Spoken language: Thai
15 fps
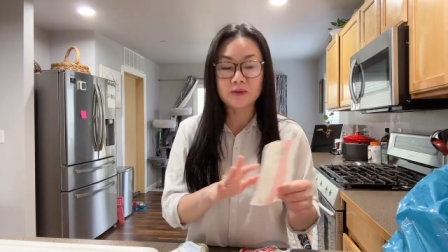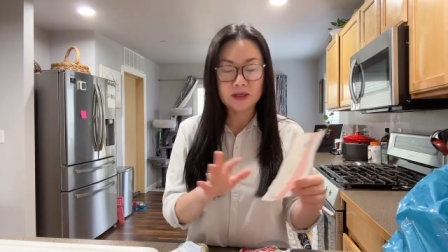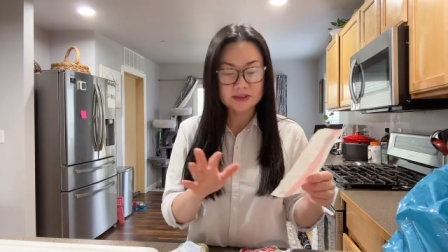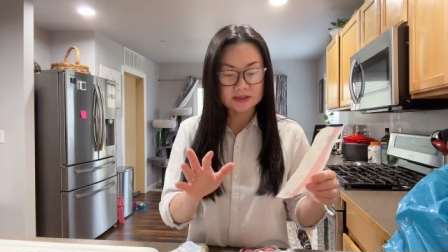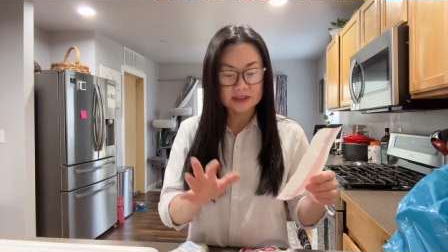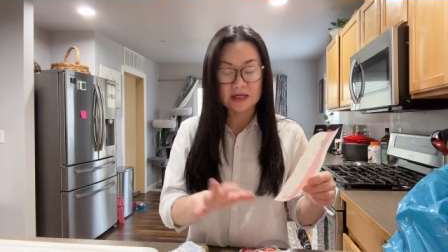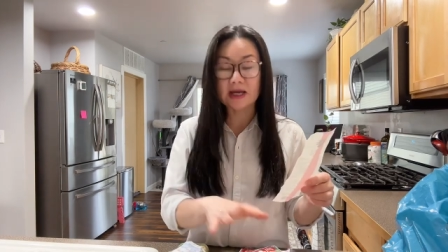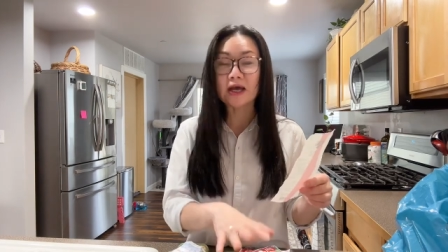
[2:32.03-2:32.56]
มันอาจ
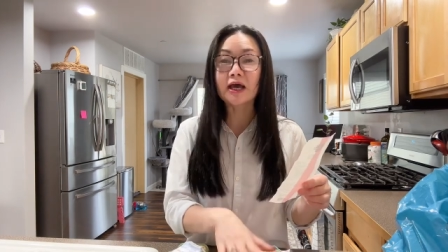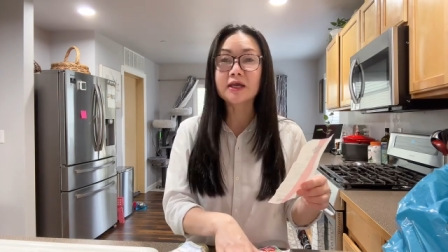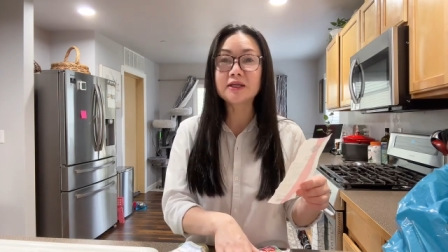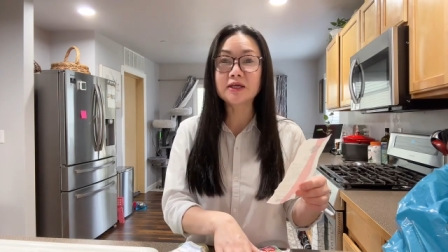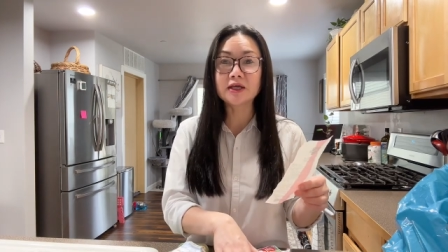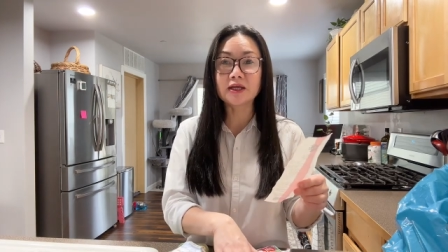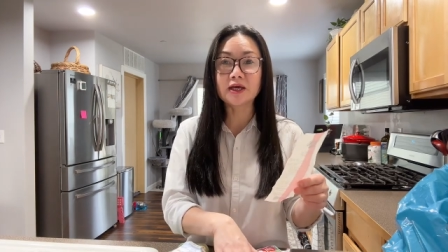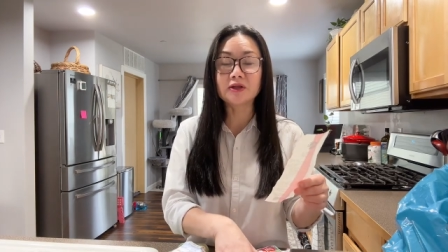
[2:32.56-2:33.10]
สิราคา
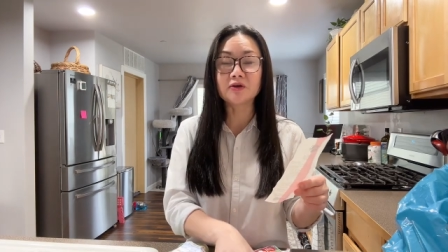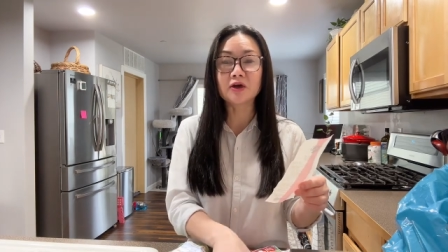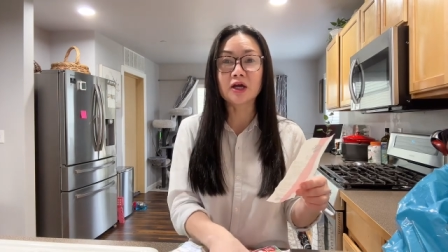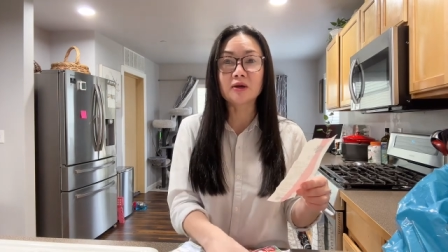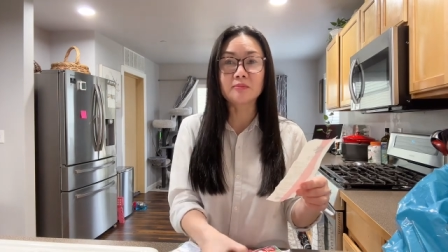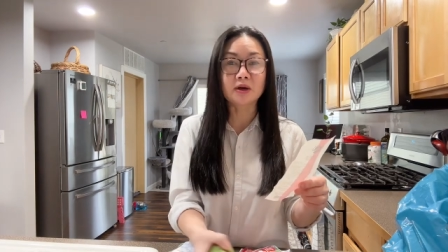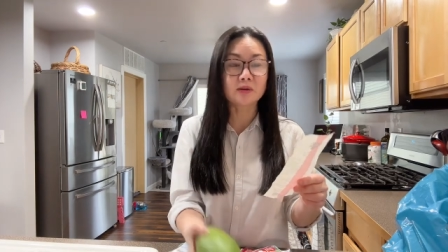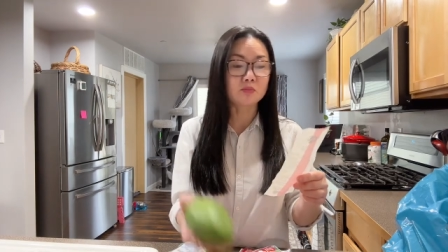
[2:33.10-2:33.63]
นี่ก็ได้เนาะ
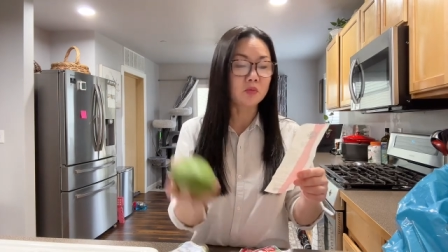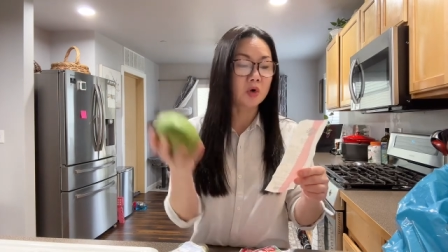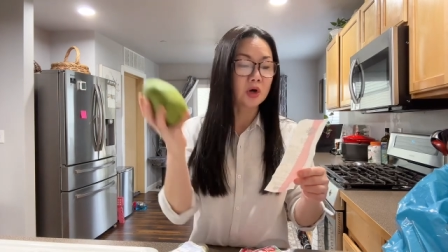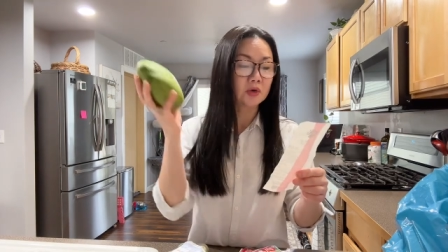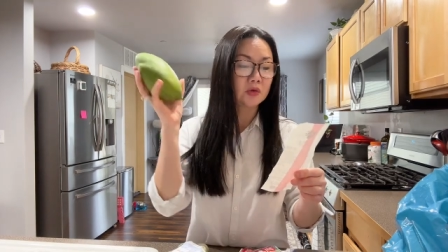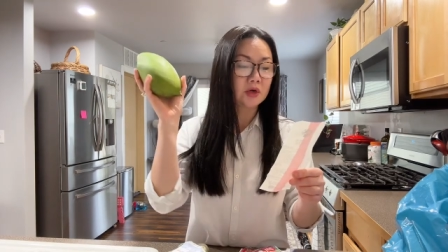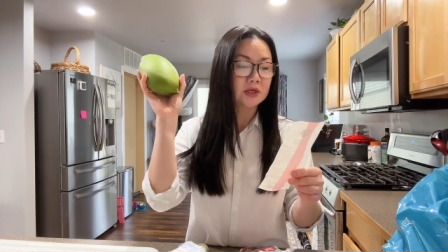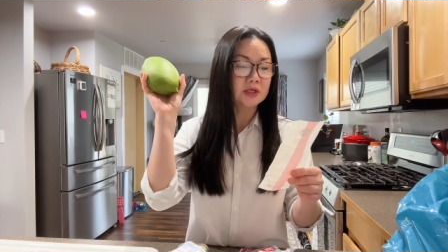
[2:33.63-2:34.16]
ค่ะบักม่วง
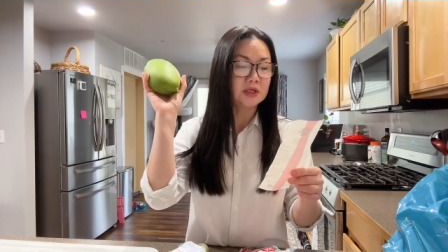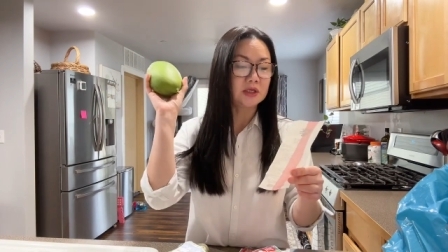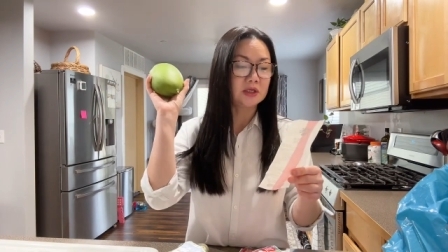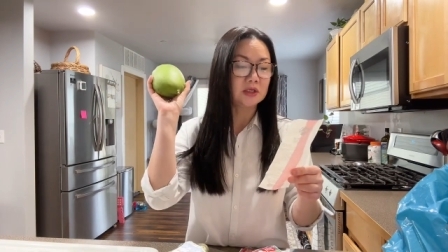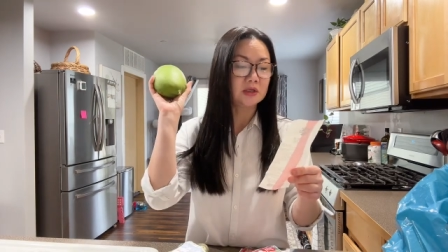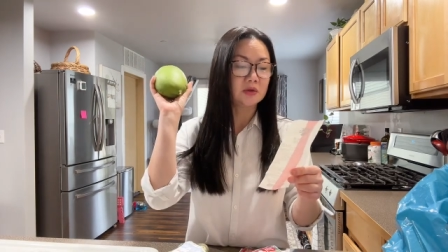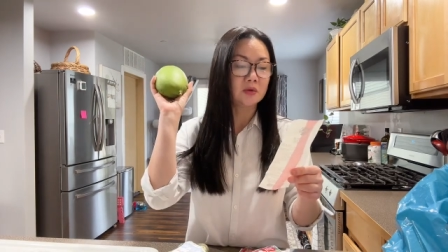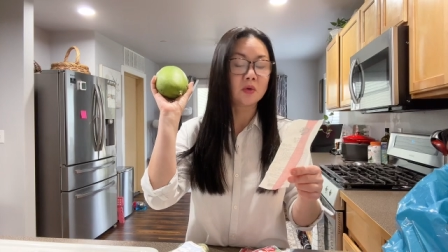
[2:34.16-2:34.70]
น้อยนี่
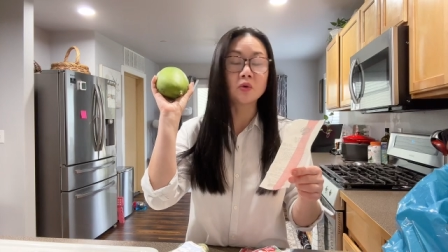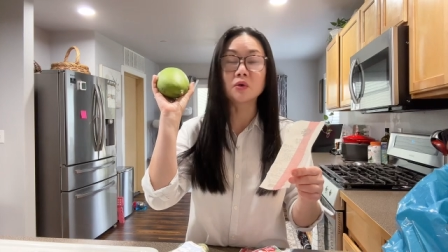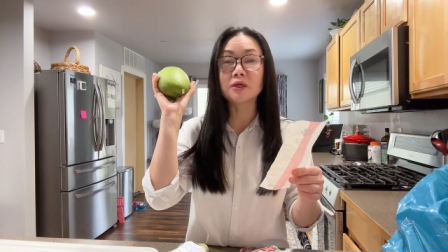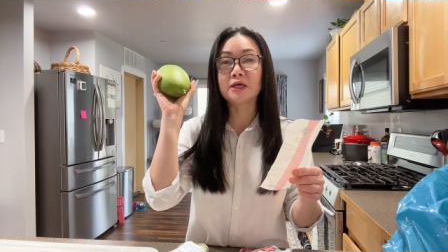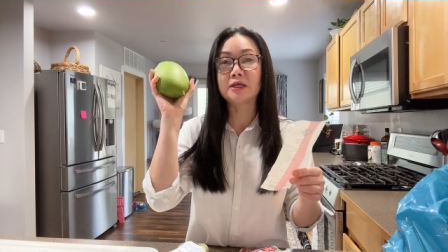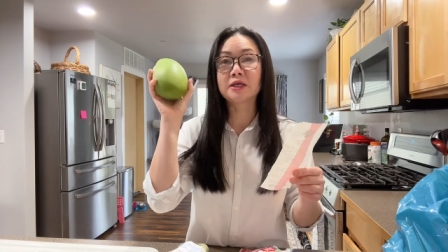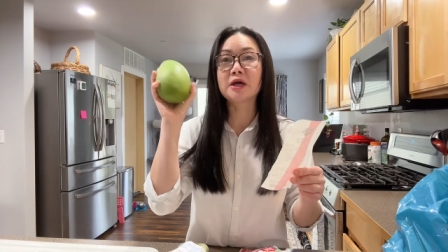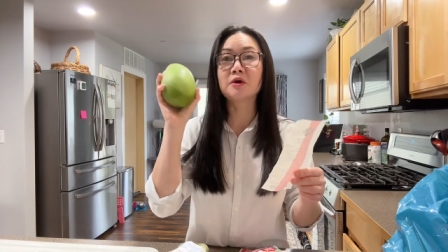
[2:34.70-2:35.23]
หกเห
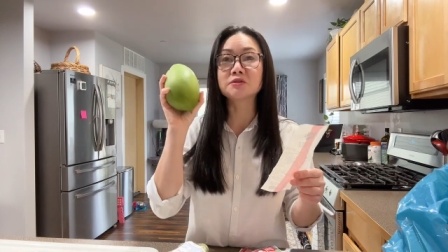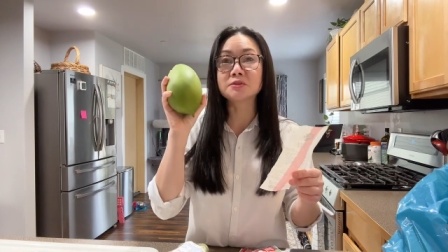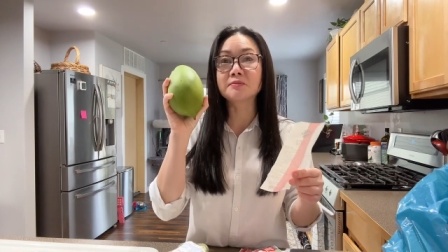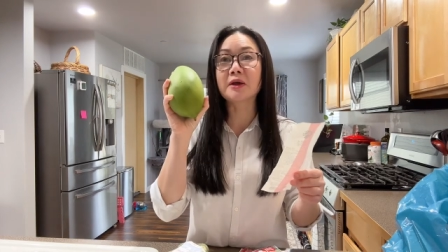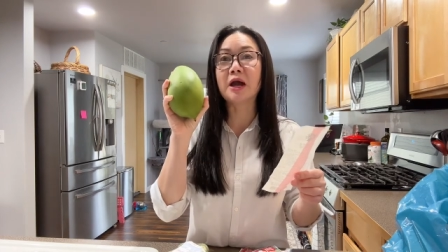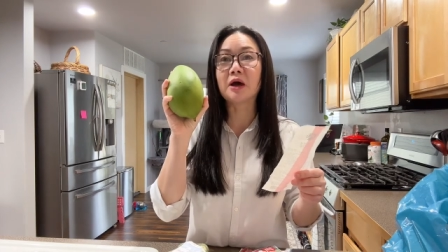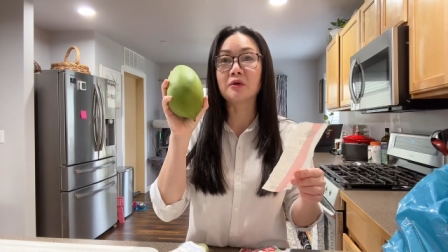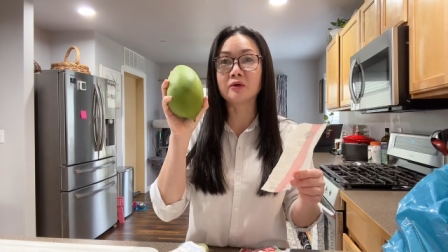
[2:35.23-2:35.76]
รียญเก้าสิบ
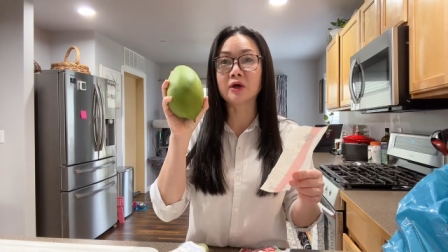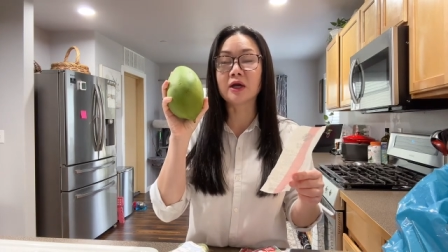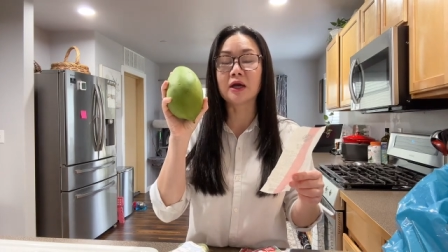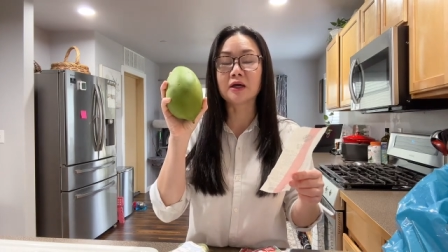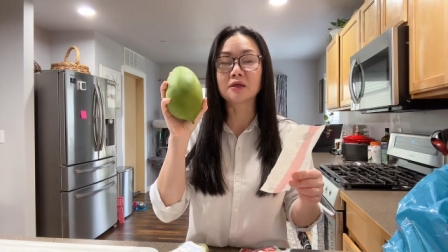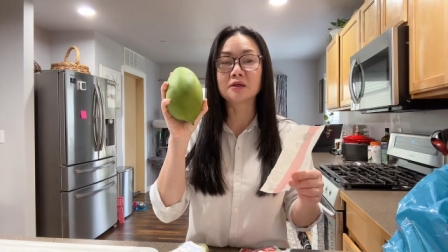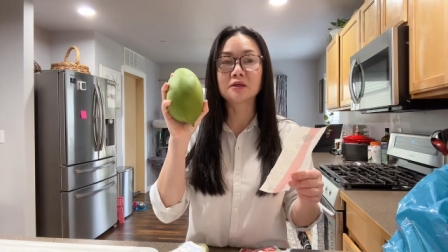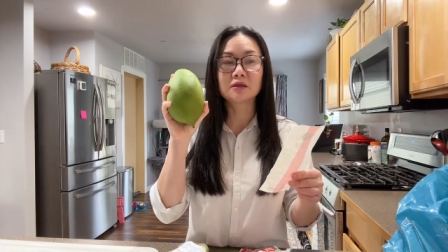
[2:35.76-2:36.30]
เก้าเนาะค่ะ